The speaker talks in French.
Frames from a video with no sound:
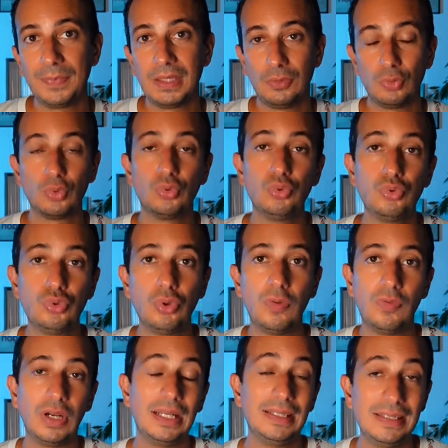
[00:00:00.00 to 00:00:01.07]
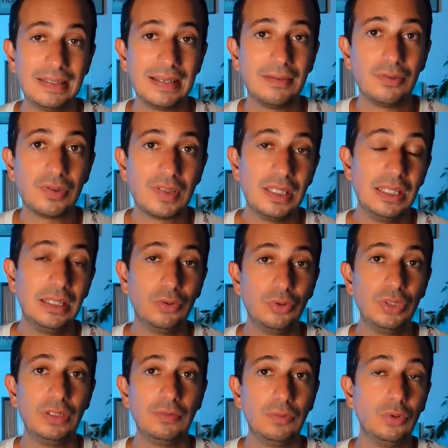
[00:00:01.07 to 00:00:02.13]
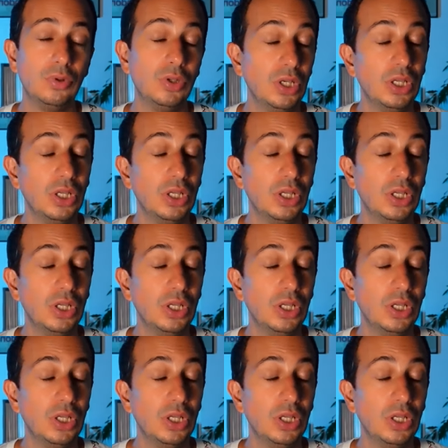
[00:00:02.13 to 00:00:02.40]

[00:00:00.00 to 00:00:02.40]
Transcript: Donc toujours voilà des avancées au niveau